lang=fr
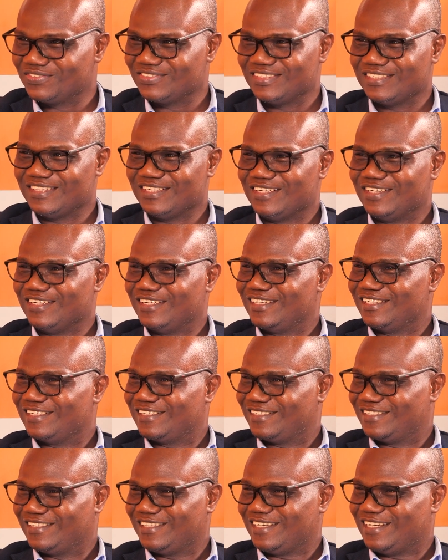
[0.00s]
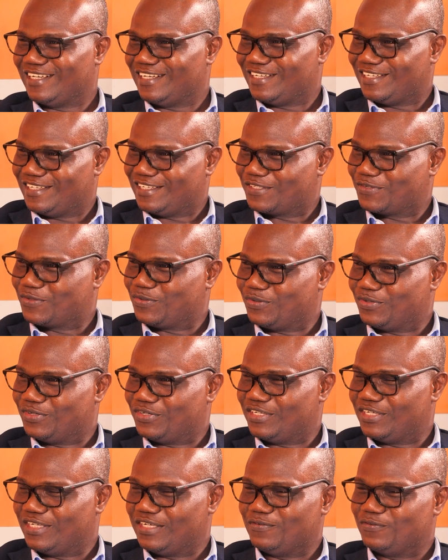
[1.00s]
Effectivement. Est-ce
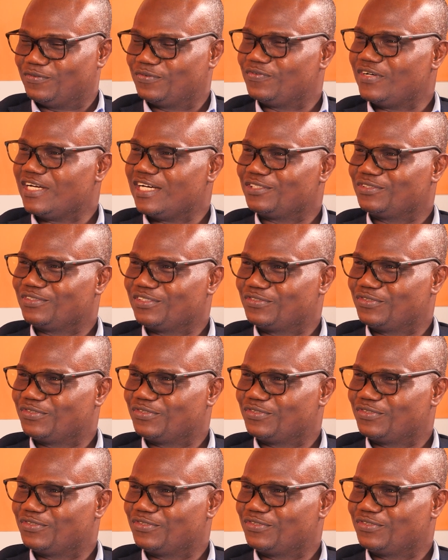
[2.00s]
que vous voulez,